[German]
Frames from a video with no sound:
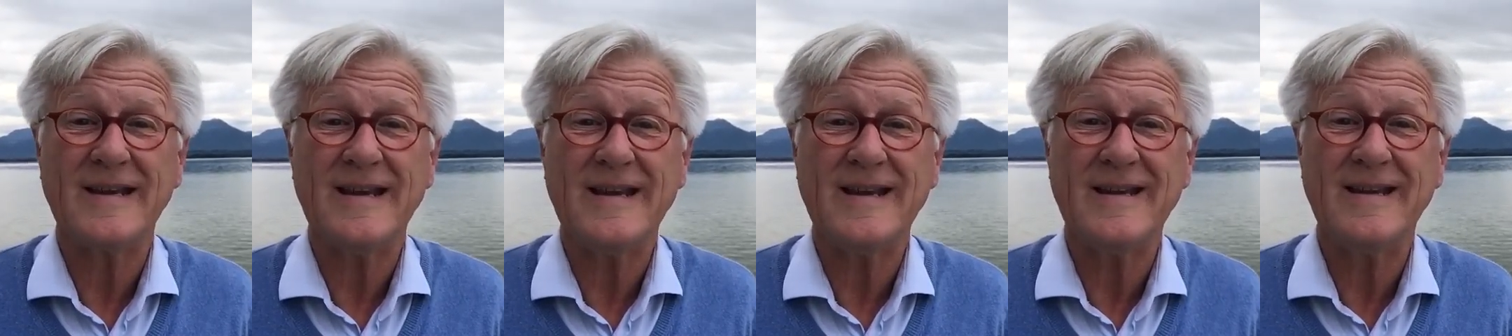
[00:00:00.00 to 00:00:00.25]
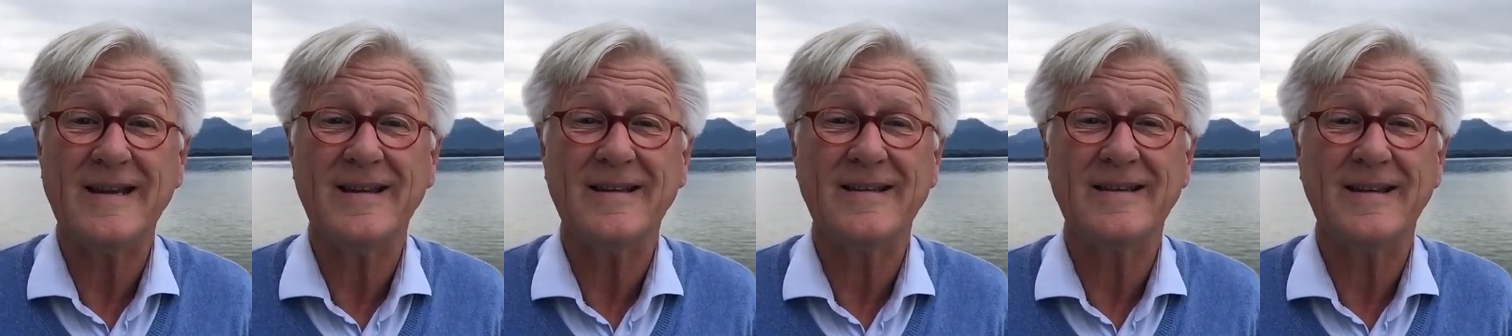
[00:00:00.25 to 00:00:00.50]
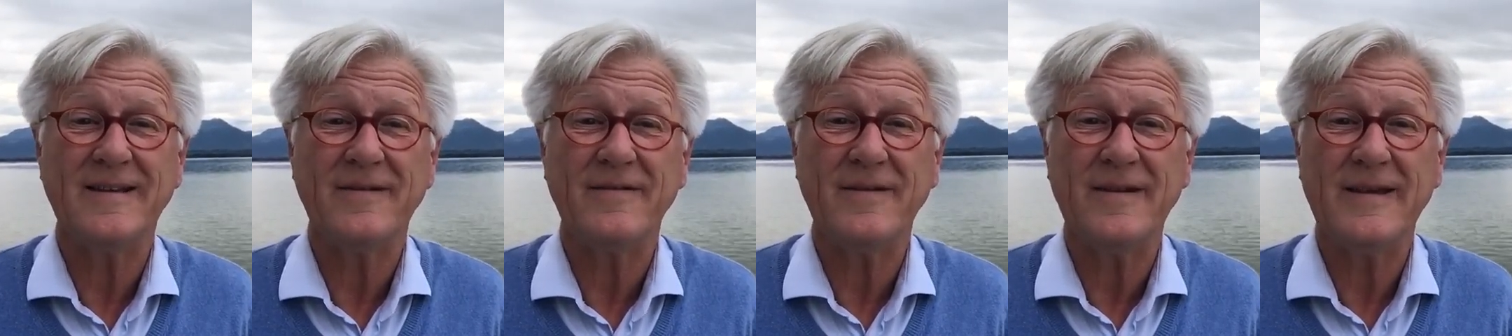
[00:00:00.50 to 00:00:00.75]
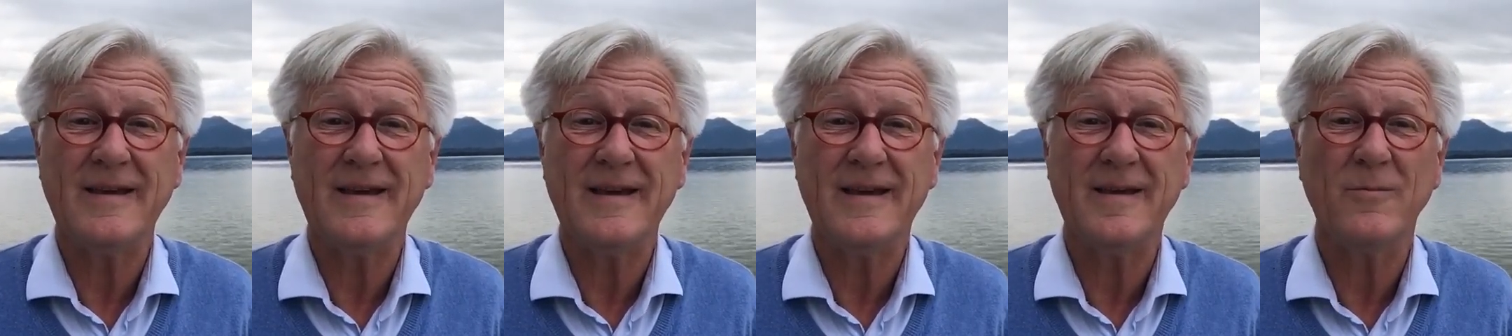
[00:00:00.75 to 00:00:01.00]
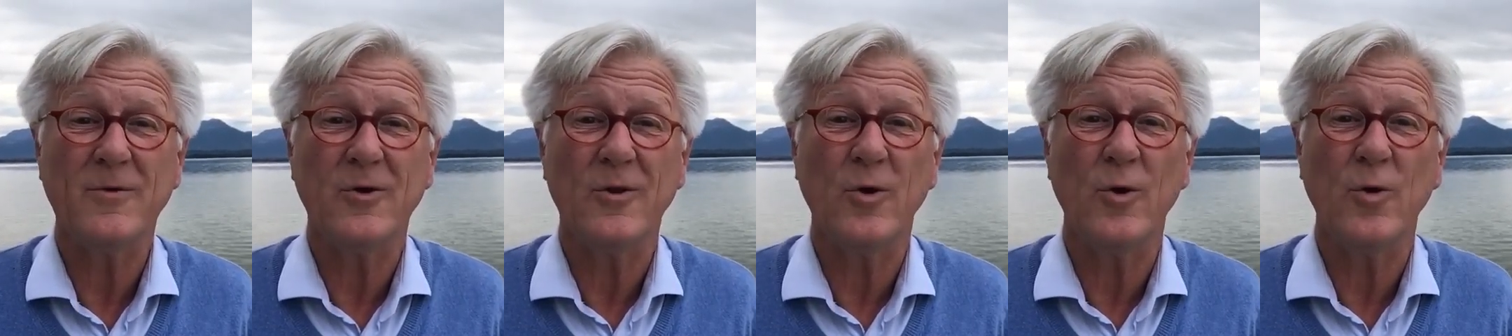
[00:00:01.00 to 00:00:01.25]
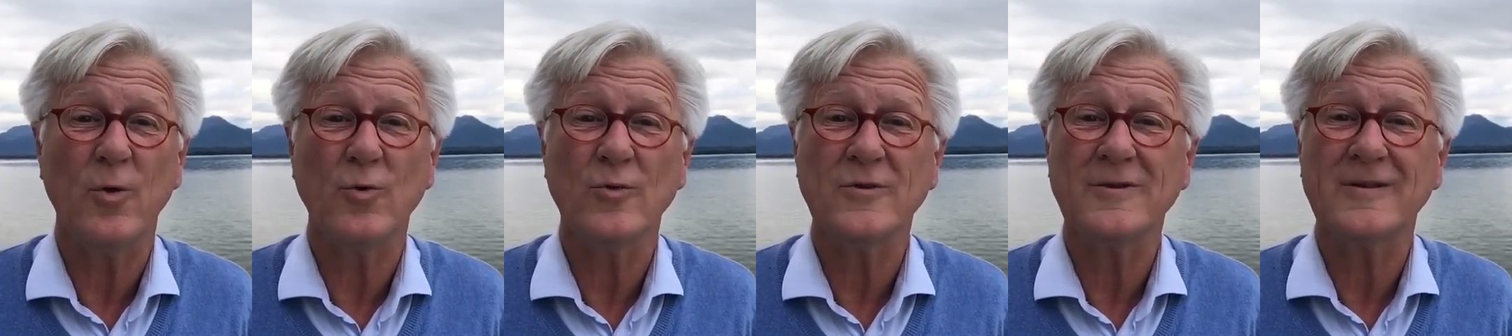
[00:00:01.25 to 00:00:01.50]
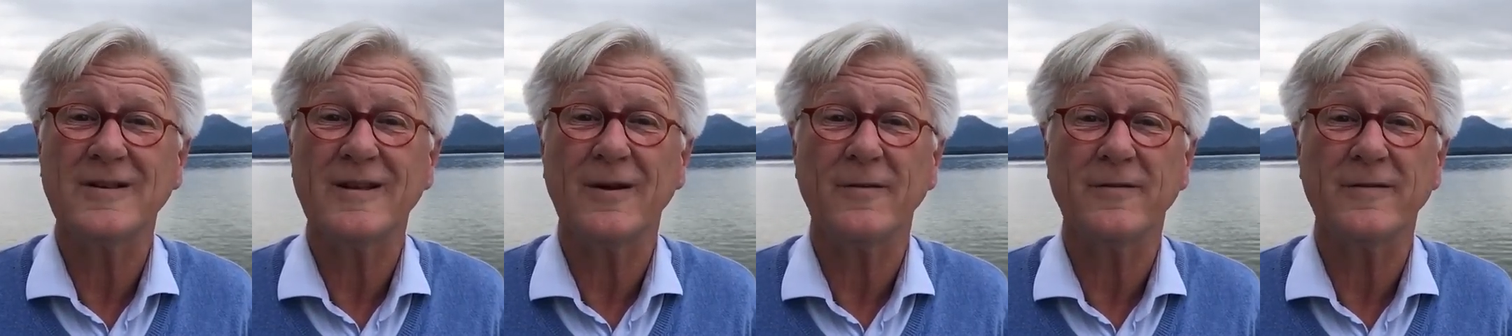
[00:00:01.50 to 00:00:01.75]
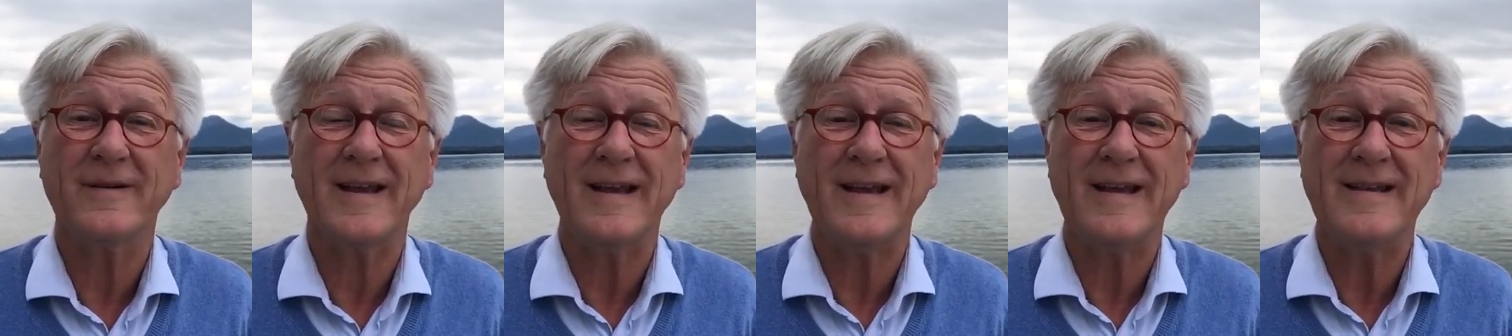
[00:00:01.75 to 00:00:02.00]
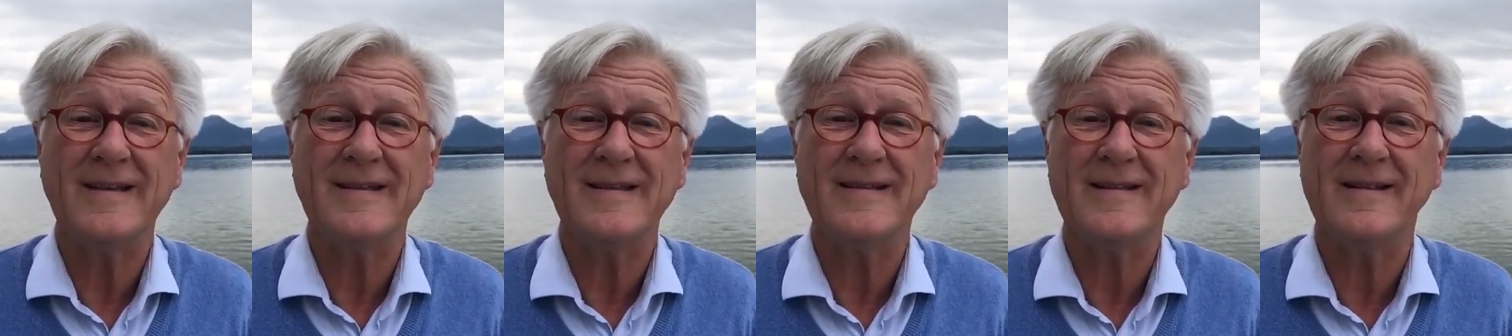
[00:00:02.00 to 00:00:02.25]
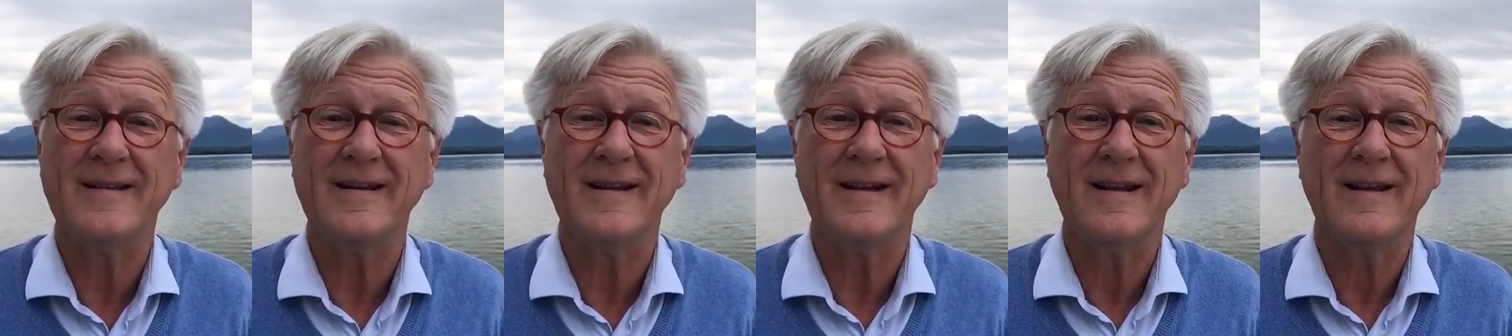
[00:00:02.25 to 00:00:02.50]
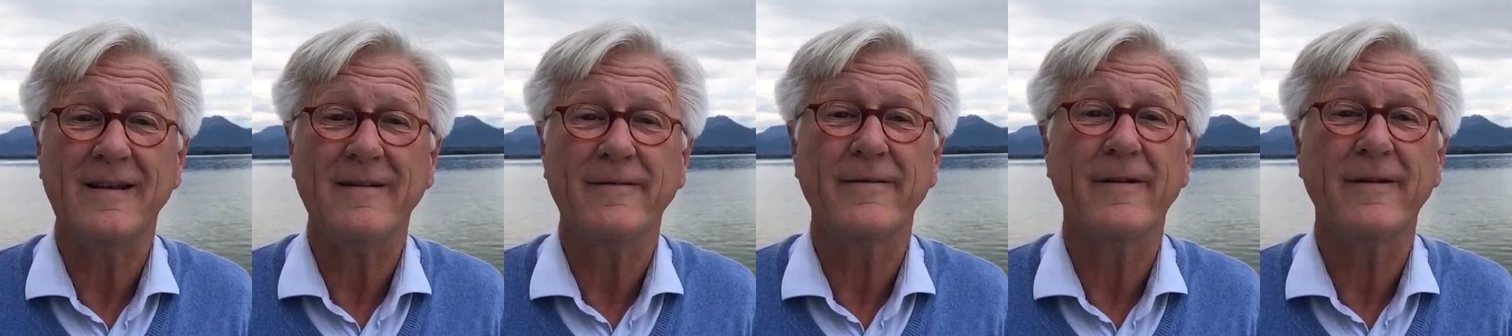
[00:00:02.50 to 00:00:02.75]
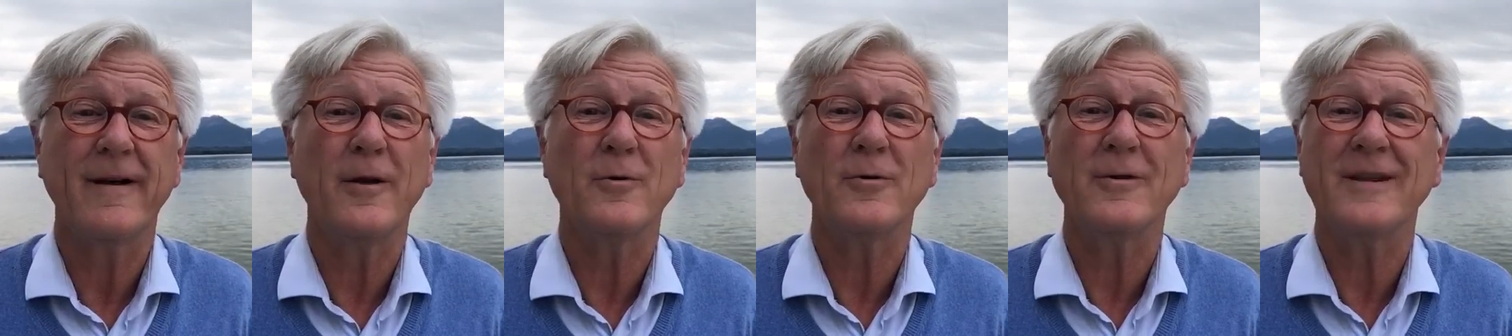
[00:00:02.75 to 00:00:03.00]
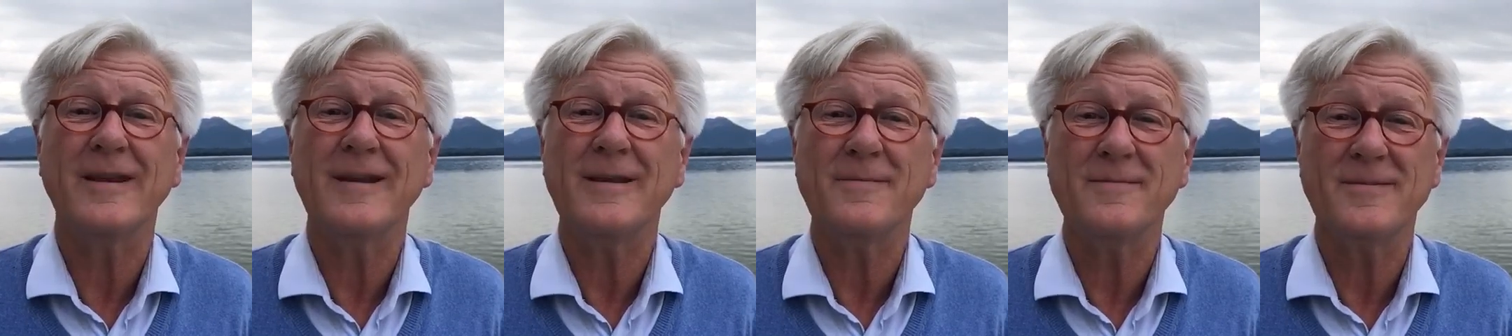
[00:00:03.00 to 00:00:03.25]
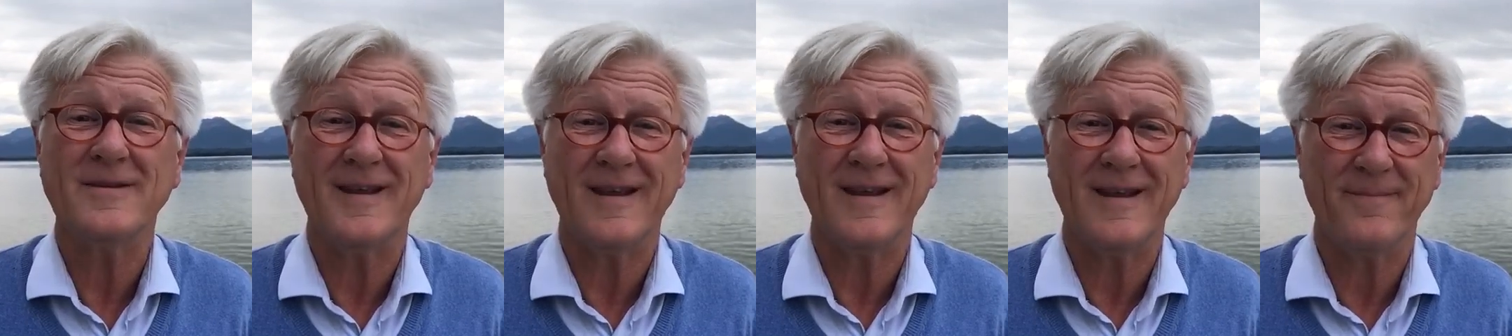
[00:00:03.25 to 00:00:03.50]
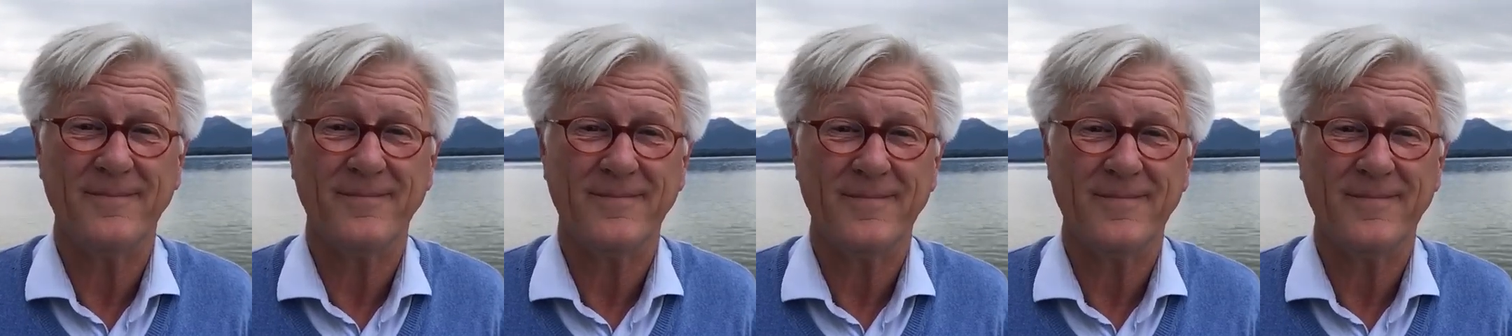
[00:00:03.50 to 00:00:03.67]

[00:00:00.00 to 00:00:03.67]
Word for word: intensiv hier im Kloster auf der Insel Frauenchiemsee.